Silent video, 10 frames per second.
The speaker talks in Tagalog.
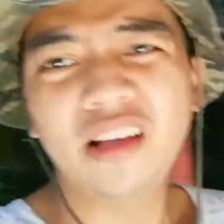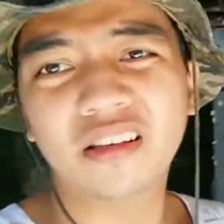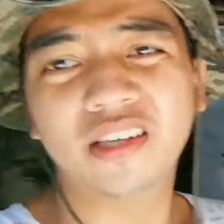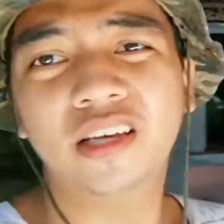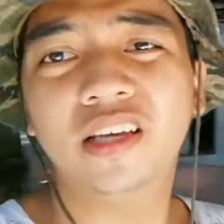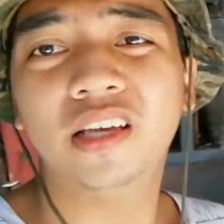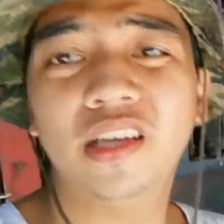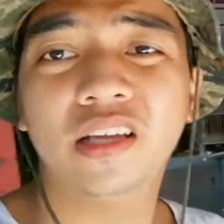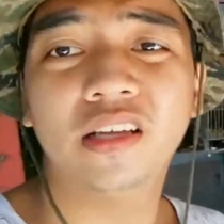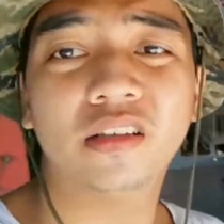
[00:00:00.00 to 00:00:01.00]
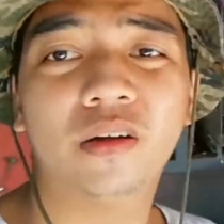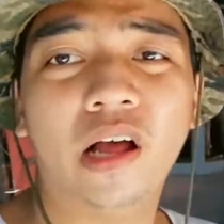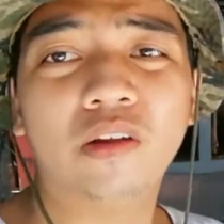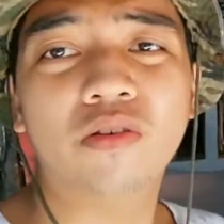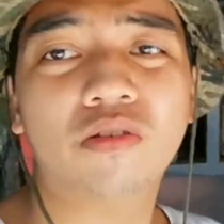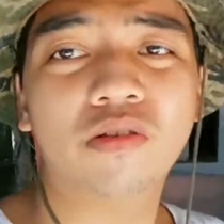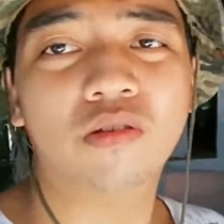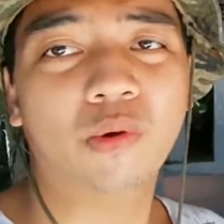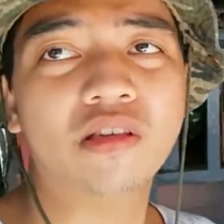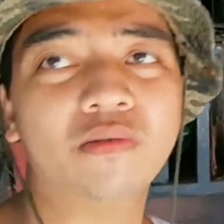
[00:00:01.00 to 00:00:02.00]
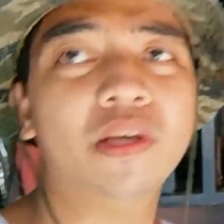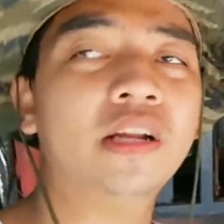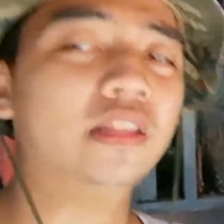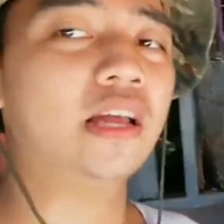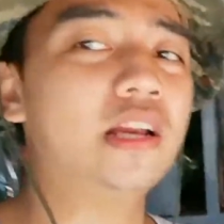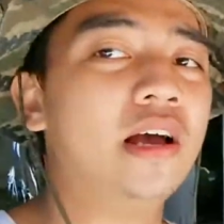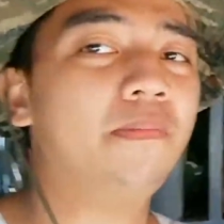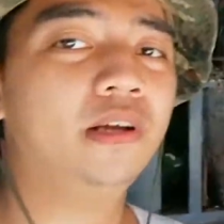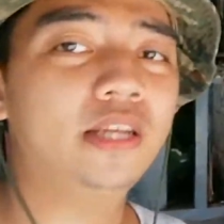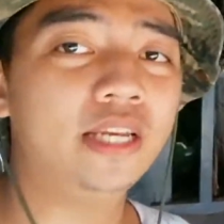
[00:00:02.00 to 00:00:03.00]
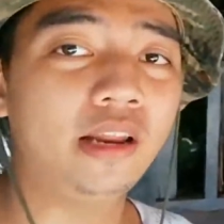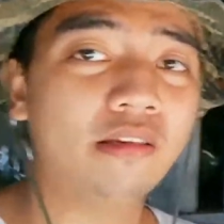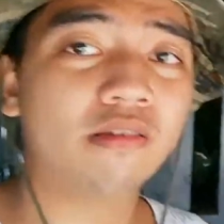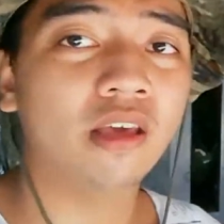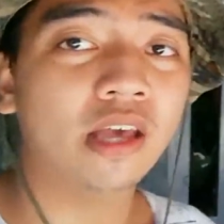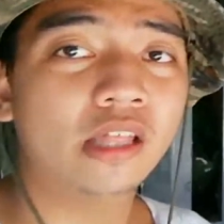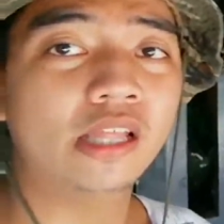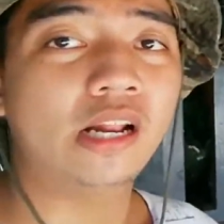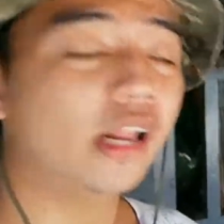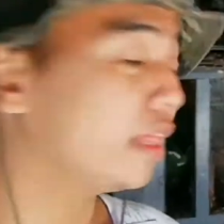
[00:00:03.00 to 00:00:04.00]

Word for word: kasi halos twice a week na, na tayo nakapaglinis. Hindi na